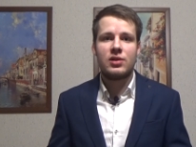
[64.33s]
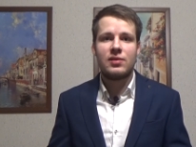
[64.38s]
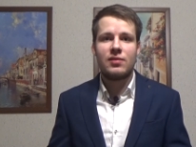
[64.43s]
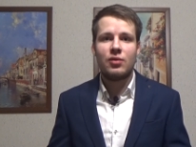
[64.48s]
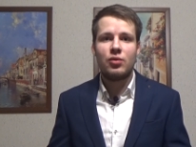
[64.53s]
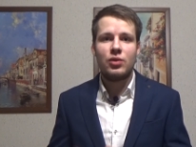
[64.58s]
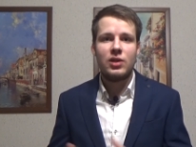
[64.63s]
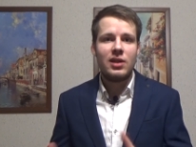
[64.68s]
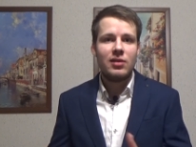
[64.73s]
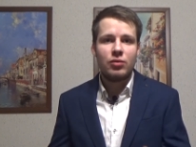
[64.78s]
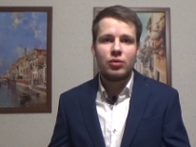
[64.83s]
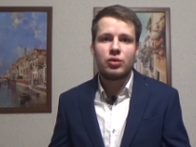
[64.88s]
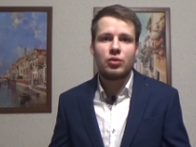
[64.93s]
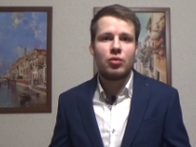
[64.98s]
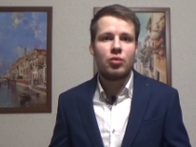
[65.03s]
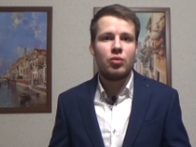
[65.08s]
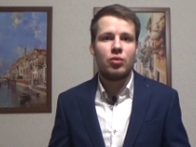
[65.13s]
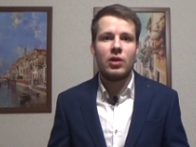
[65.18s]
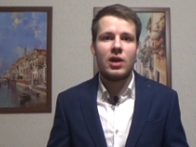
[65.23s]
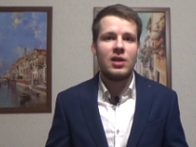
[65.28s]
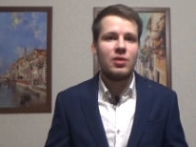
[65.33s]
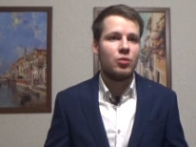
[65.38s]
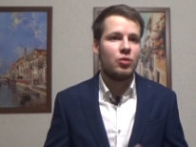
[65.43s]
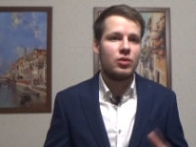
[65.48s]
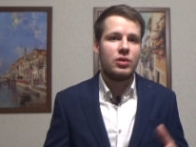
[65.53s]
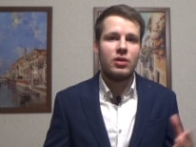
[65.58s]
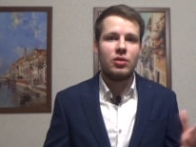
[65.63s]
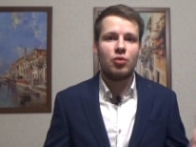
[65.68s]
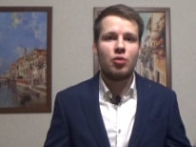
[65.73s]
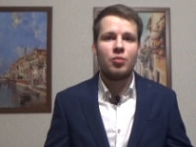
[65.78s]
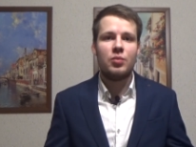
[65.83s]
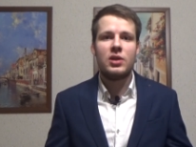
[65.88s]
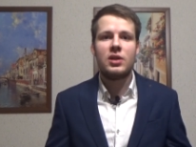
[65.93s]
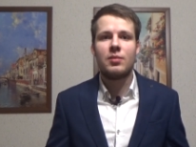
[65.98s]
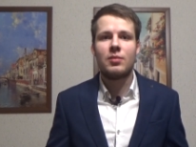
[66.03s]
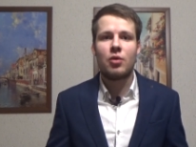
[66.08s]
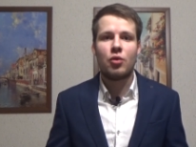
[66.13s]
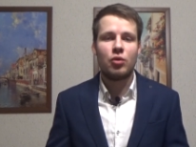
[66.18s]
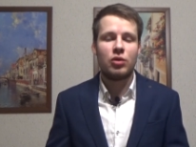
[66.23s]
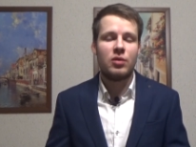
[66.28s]
свою девушку куда-нибудь или купить
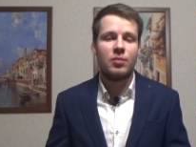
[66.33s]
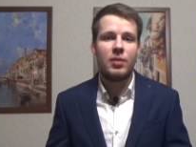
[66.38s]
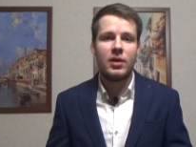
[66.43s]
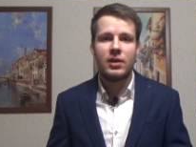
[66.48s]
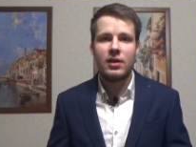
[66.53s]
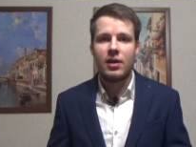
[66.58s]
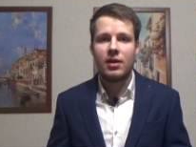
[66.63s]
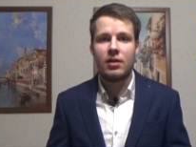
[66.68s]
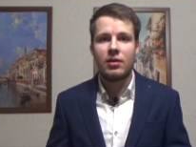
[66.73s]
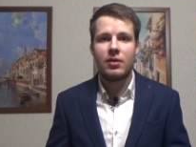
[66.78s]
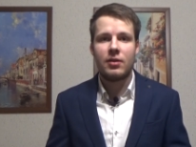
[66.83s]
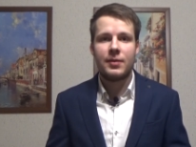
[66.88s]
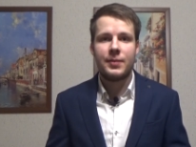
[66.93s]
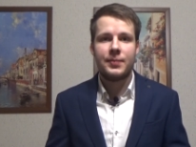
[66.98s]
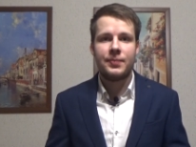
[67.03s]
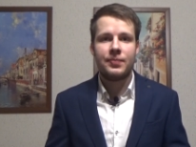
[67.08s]
им какой-то подарок.